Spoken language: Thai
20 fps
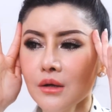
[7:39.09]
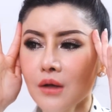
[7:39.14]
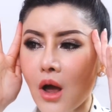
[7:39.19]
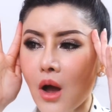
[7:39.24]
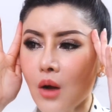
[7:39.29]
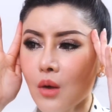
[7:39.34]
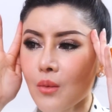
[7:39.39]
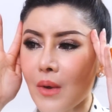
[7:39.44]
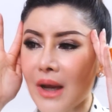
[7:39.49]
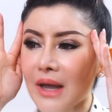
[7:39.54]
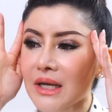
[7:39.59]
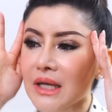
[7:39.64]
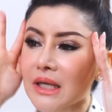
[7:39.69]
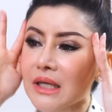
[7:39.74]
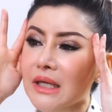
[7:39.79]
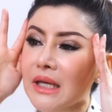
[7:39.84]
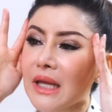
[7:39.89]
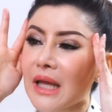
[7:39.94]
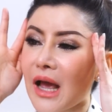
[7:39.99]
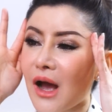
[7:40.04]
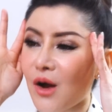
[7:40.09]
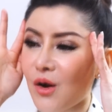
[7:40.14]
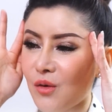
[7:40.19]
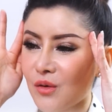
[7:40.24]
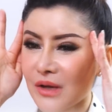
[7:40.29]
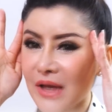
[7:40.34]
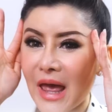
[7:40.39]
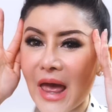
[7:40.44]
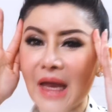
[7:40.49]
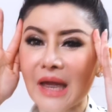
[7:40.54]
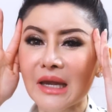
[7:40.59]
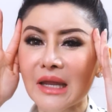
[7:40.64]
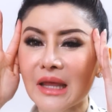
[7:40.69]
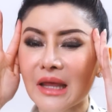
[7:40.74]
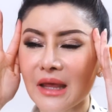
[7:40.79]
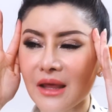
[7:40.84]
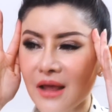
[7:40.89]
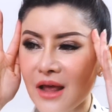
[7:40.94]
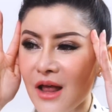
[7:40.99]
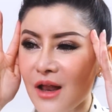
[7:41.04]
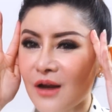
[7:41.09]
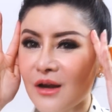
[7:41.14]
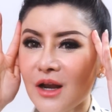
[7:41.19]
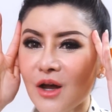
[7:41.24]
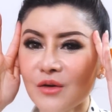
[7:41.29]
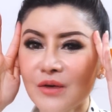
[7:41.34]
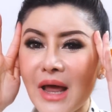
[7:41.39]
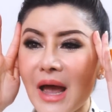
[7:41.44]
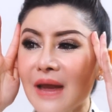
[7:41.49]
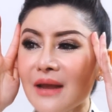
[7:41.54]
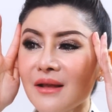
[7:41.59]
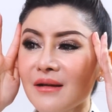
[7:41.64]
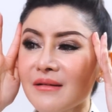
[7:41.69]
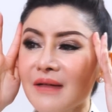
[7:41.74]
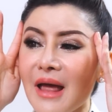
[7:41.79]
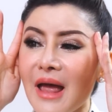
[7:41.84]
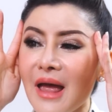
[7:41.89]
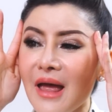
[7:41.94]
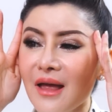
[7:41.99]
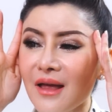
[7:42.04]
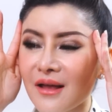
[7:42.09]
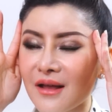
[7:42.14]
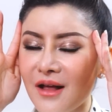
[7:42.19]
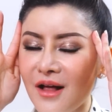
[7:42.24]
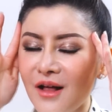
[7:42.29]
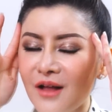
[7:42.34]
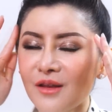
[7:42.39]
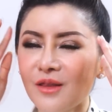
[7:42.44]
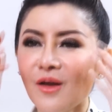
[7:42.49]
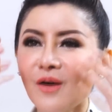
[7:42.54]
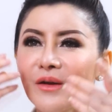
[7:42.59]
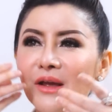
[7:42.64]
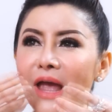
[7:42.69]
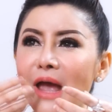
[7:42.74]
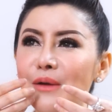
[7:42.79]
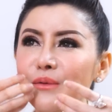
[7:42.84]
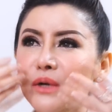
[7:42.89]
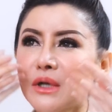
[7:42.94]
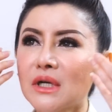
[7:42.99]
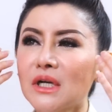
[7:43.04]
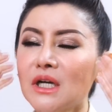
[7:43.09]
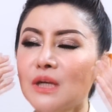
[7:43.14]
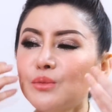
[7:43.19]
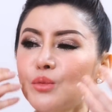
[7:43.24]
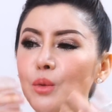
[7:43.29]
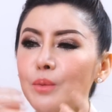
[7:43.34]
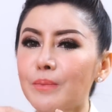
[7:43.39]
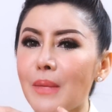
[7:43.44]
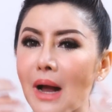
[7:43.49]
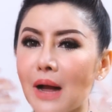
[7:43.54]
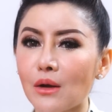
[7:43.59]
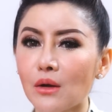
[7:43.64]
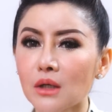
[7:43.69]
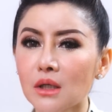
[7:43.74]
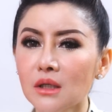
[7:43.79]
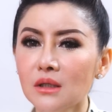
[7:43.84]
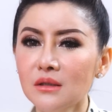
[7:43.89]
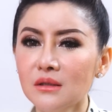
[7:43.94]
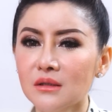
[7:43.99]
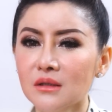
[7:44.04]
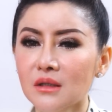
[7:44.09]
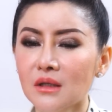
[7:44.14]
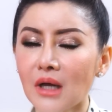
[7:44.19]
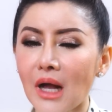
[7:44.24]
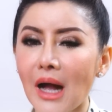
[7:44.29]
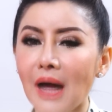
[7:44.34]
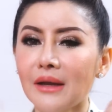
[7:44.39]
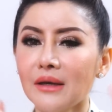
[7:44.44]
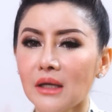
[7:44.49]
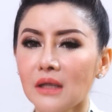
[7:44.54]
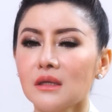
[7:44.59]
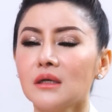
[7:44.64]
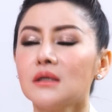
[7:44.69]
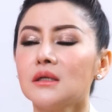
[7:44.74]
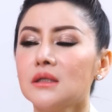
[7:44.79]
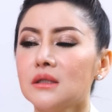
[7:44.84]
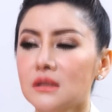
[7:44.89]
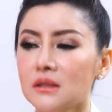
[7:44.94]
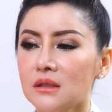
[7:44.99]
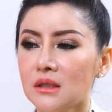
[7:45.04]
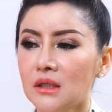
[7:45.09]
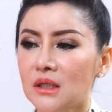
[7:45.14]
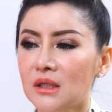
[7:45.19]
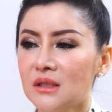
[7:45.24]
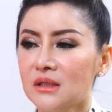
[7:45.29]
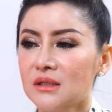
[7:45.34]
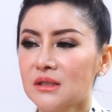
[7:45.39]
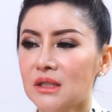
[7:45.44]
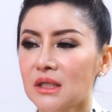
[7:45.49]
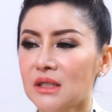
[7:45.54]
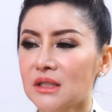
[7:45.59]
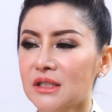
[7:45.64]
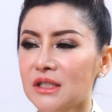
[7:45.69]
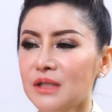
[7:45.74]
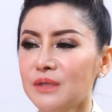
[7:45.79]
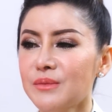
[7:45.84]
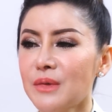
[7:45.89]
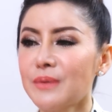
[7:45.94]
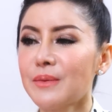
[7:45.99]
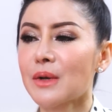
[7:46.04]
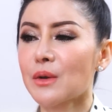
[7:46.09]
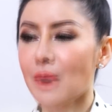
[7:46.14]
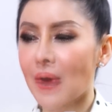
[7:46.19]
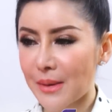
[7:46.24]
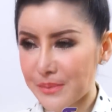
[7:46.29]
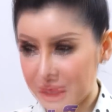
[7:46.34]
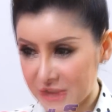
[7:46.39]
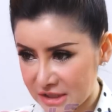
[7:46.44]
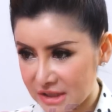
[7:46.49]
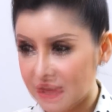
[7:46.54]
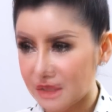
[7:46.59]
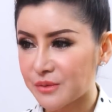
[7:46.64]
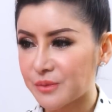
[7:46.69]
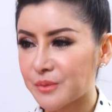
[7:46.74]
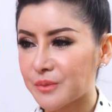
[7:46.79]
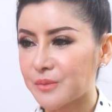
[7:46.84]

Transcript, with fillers: ล็อกไว้นิดเดียวแค่นี้ แล้วได้ทั้งหน้าร่องแก้มก็ขึ้นมุมปากก็ขึ้น อันนี้ก็คือสิ่งที่ไม่เป็นความจริง